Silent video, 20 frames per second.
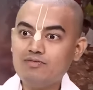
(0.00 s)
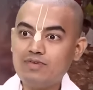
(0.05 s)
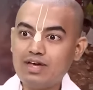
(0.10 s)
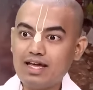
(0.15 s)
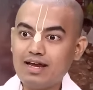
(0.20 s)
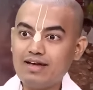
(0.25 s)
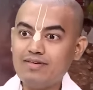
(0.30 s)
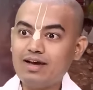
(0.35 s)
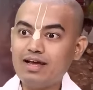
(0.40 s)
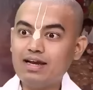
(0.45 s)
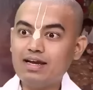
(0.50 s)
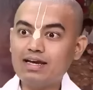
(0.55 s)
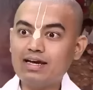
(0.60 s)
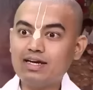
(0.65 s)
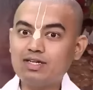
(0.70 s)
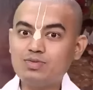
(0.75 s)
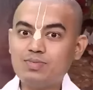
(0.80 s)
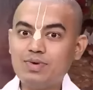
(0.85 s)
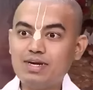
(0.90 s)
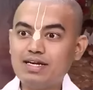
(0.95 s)
వేరే వాళ్ళకి
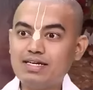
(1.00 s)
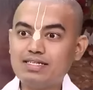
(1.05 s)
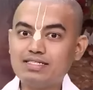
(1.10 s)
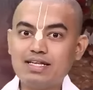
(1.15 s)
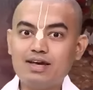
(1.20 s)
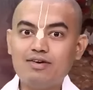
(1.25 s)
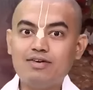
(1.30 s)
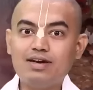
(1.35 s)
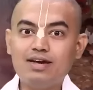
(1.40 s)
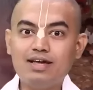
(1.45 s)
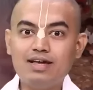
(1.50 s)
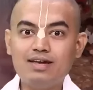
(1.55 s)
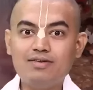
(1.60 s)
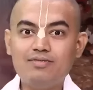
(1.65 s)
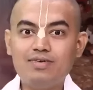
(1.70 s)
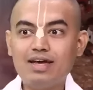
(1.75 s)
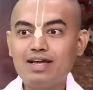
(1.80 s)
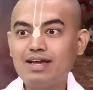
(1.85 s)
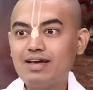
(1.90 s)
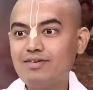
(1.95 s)
ఖర్చు పెట్టేస్తామండి
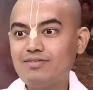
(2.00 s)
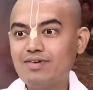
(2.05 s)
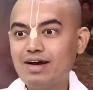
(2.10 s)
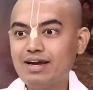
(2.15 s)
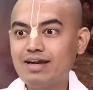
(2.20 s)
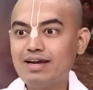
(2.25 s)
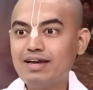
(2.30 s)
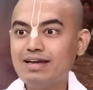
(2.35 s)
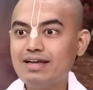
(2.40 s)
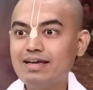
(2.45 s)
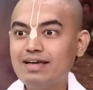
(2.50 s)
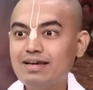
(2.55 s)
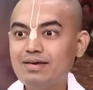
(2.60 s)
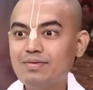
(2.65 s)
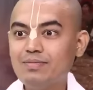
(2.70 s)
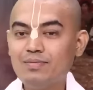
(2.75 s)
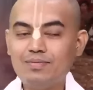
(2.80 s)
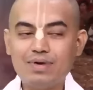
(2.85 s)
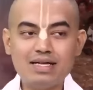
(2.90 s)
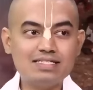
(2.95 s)
వేరే వాళ్ళని
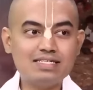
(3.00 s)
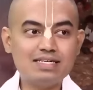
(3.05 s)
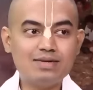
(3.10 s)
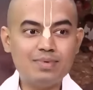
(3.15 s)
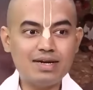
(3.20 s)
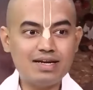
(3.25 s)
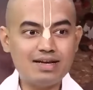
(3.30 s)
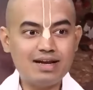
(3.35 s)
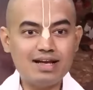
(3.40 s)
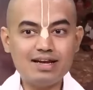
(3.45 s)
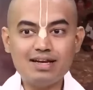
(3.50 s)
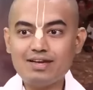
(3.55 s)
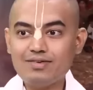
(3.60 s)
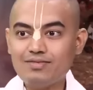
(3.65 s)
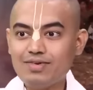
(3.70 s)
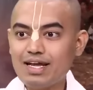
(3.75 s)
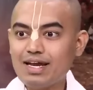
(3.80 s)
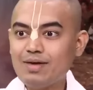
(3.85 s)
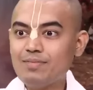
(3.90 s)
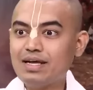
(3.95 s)
మంచిగా పెట్టడానికి
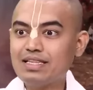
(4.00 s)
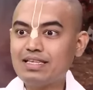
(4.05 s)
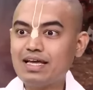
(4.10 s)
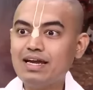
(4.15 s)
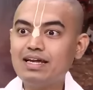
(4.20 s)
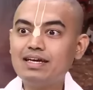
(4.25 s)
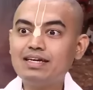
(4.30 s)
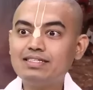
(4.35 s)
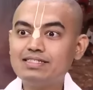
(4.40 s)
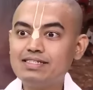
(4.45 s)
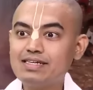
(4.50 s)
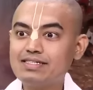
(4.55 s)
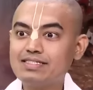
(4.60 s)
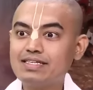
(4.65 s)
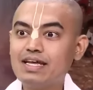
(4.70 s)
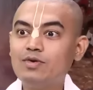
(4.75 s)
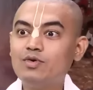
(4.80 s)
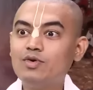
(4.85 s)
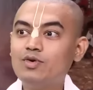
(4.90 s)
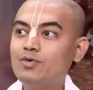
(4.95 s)
వేరే మతాలకి
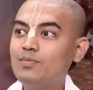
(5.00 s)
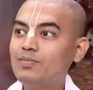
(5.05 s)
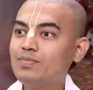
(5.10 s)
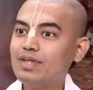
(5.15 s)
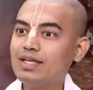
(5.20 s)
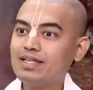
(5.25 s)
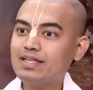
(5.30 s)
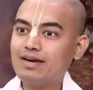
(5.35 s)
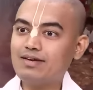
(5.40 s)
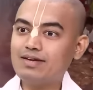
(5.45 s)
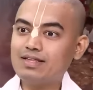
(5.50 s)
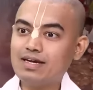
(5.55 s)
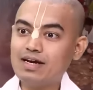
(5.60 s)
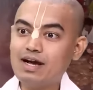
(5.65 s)
ఇచ్చేస్తాము తర్వాత